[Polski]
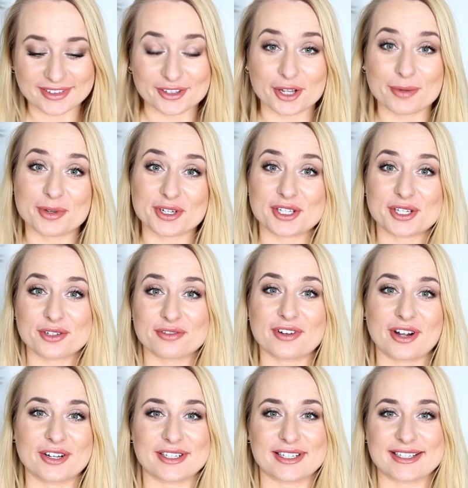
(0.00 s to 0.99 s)
No i możecie już
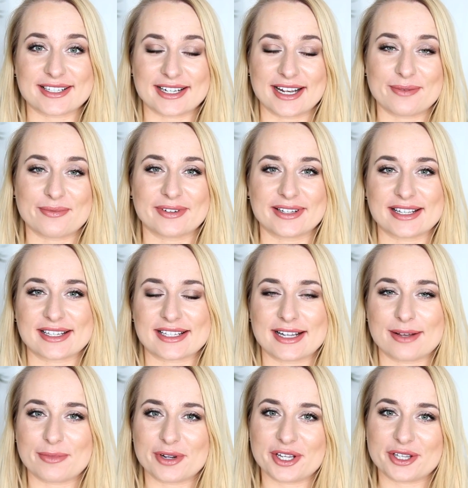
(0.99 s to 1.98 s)
wchodzić, sklep jest
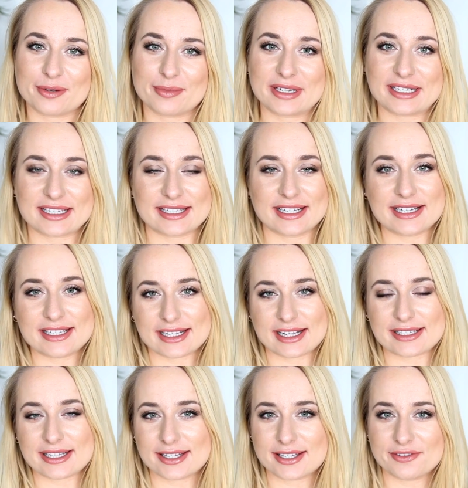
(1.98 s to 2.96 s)
na mojej domenie
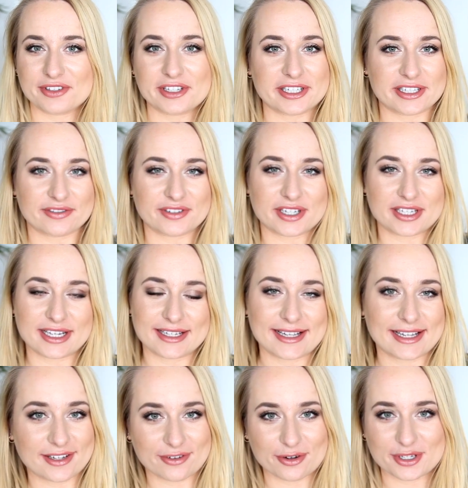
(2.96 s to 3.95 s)
Stylizacje TV, gdzie wcześniej
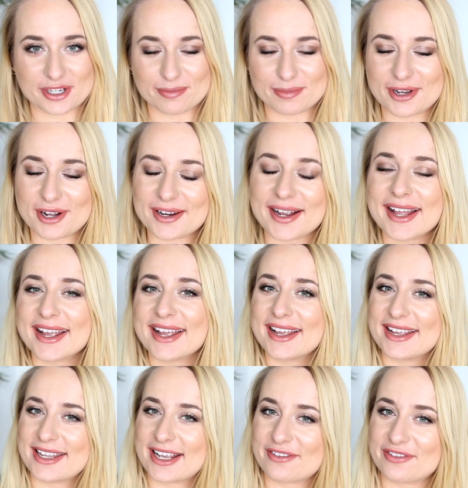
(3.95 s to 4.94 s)
znajdował się blog.
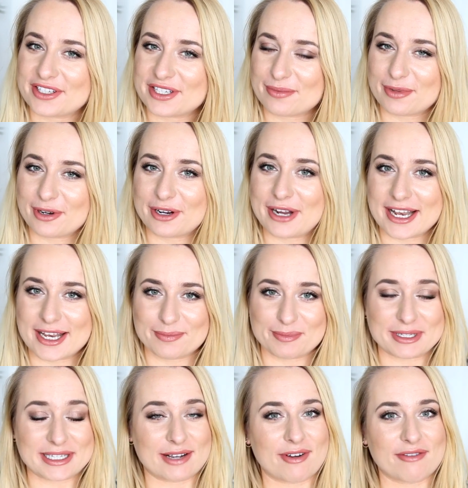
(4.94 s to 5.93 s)
Jak wiecie, bloga nie
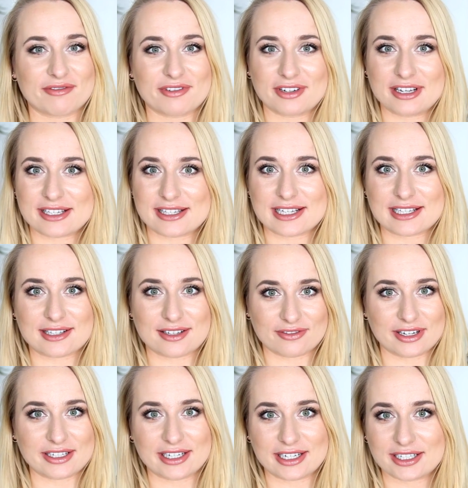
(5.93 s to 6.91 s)
pisałam, wolę
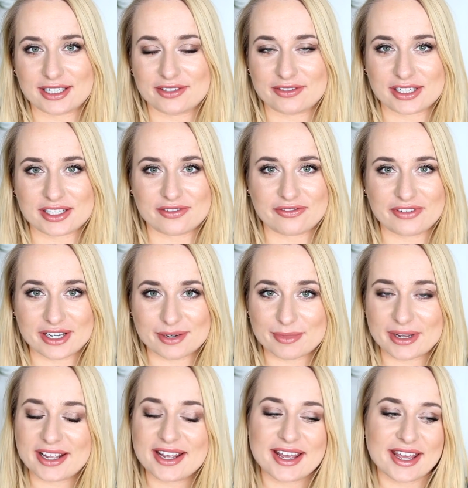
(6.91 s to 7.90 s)
zdecydowanie nagrywać
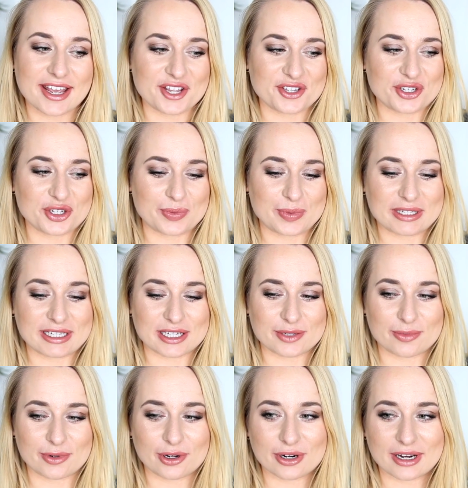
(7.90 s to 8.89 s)
filmy niż
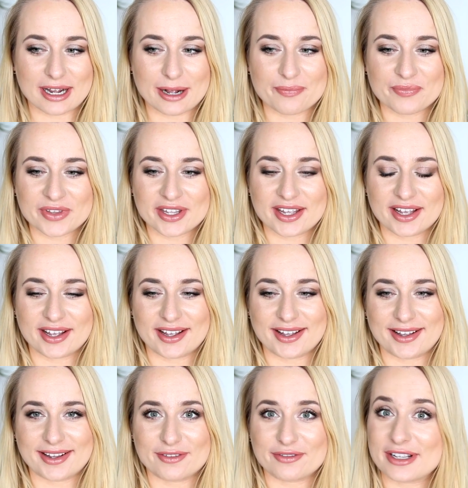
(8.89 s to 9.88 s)
pisać bloga.
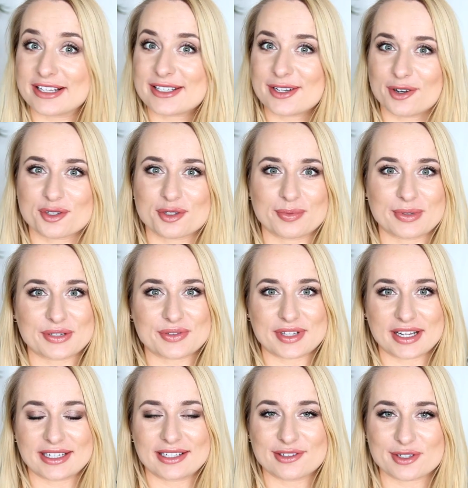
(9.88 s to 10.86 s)
E, więcej osób jest w
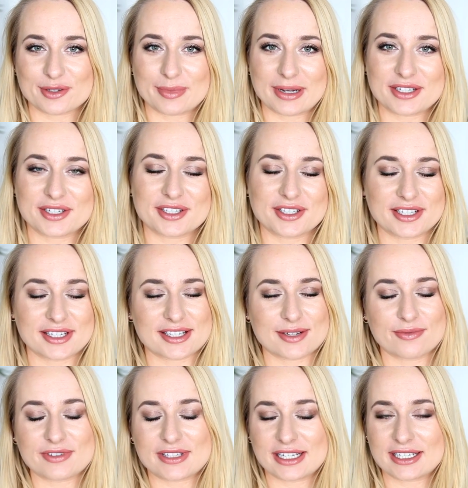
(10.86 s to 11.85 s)
stanie to zobaczyć i
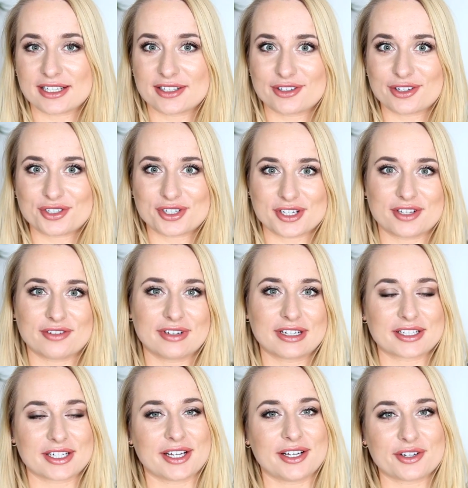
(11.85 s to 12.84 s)
jestem w stanie dotrzeć do
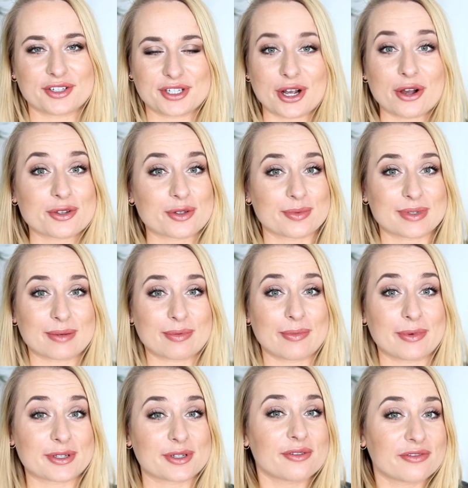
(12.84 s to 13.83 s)
większej ilości osób za
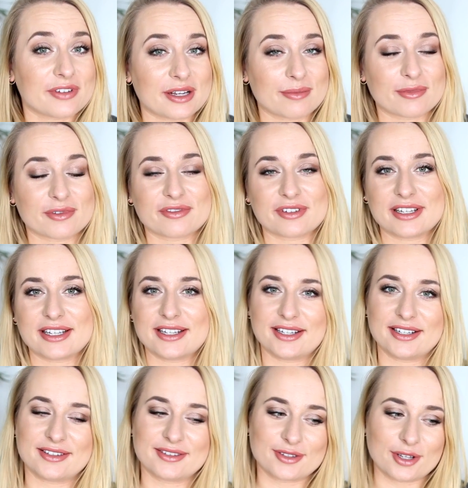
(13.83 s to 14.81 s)
pomocą filmów
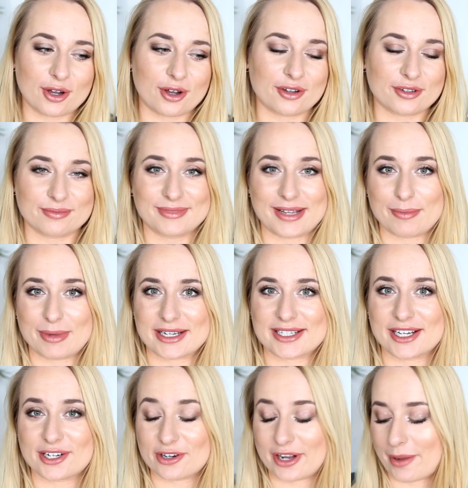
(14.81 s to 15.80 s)
i to
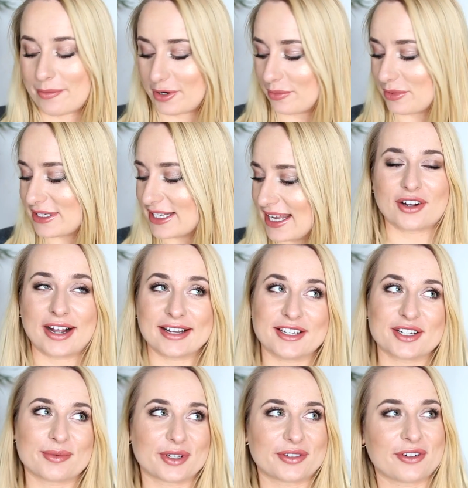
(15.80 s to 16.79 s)
najbardziej kocham robić.
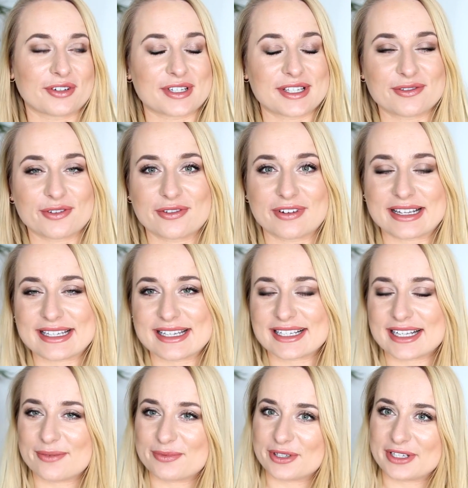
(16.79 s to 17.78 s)
Kochani, żeby otworzyć swój własny
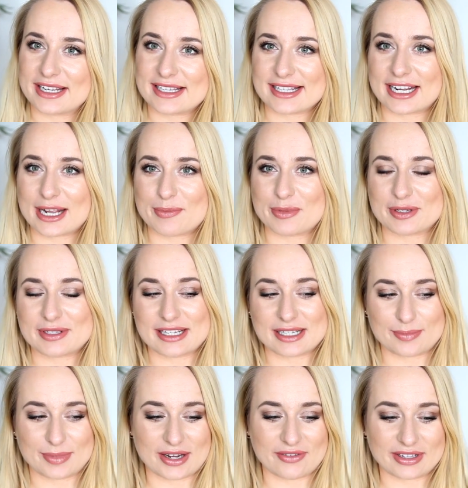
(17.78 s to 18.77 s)
sklep to nie jest taka
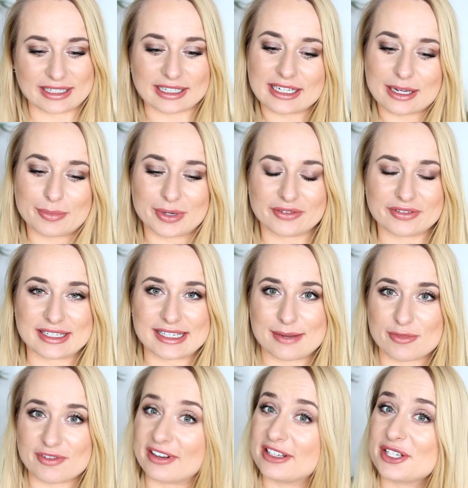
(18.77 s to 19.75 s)
prosta sprawa, tak naprawdę
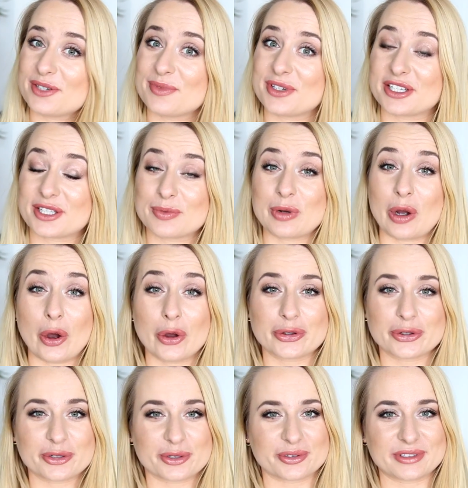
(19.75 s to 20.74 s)
zajmowaliśmy się tym
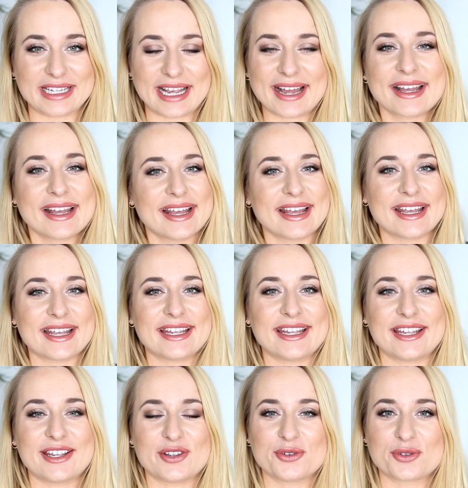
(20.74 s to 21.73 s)
od grudnia
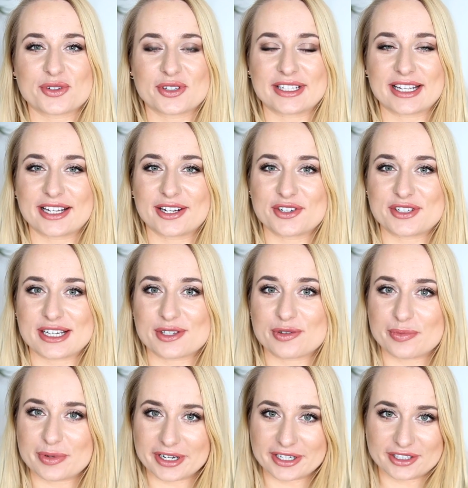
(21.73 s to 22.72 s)
i już od jakiegoś
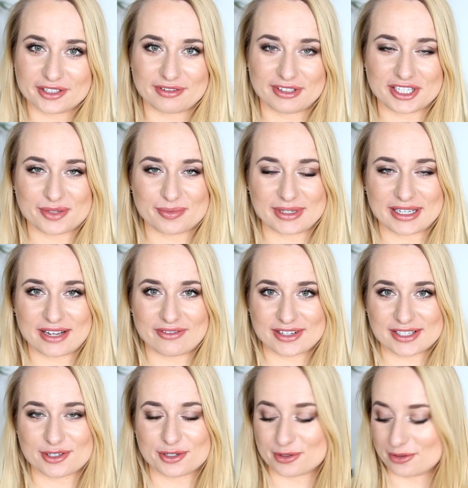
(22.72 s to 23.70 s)
czasu projektowaliśmy dla
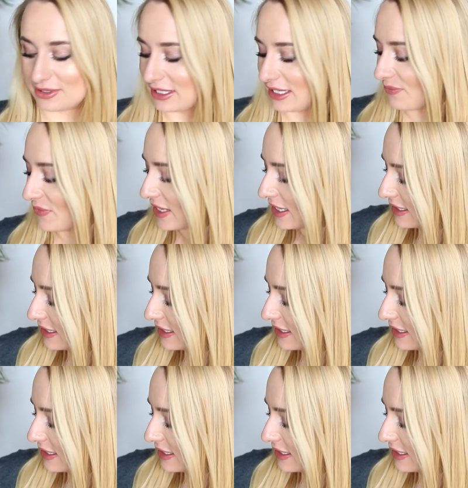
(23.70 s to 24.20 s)
Was koszulki.